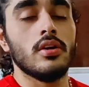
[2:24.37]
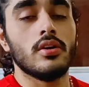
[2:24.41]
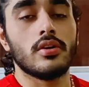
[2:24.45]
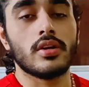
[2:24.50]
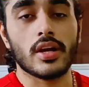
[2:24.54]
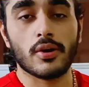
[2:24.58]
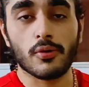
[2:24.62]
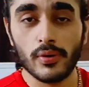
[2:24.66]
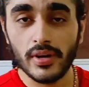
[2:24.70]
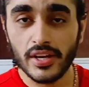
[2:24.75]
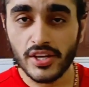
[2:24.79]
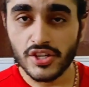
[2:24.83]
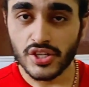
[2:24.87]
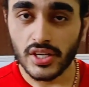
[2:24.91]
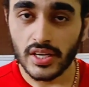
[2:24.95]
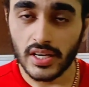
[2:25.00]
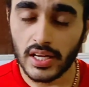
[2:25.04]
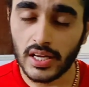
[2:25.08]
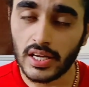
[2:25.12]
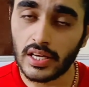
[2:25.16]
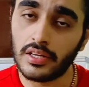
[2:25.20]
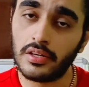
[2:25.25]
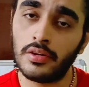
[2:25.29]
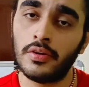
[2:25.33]
रेगुलेशन
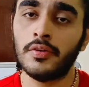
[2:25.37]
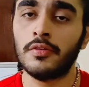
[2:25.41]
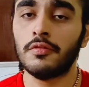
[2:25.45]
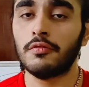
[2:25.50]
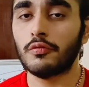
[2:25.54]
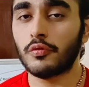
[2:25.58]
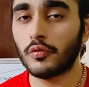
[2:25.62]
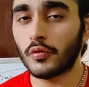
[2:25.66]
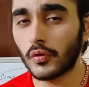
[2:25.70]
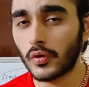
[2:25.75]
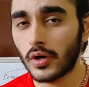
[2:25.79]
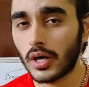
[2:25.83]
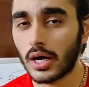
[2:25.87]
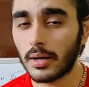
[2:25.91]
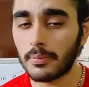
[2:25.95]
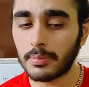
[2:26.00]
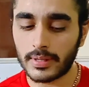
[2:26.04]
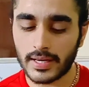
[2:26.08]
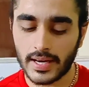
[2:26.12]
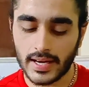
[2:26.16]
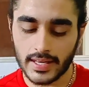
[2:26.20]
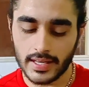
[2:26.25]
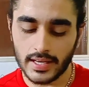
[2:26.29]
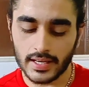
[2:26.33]
है वो
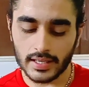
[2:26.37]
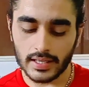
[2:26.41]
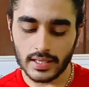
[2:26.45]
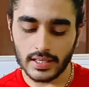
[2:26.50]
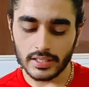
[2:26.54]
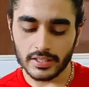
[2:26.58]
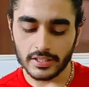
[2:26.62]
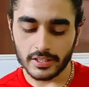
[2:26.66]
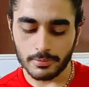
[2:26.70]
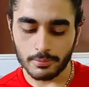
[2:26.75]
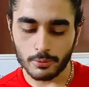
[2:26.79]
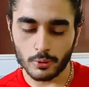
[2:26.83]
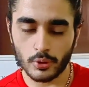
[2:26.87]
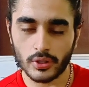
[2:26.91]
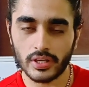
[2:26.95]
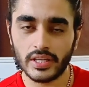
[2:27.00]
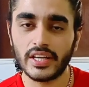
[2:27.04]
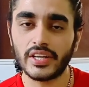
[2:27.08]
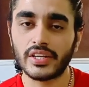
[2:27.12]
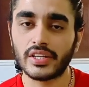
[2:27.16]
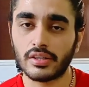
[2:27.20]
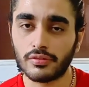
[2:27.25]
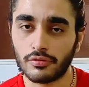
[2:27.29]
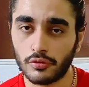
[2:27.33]
अब कहीं ना कहीं क्रिप्टो के
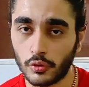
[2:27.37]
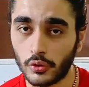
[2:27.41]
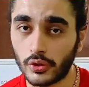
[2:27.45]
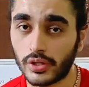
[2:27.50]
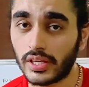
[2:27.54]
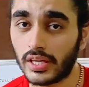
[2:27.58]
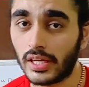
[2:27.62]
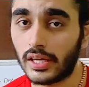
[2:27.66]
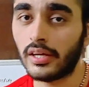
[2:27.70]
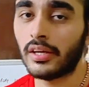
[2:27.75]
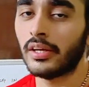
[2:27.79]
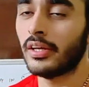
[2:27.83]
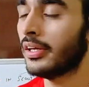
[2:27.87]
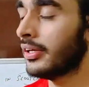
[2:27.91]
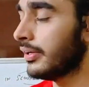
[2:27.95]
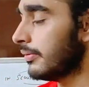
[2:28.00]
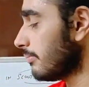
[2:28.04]
लिए टफ हो रही है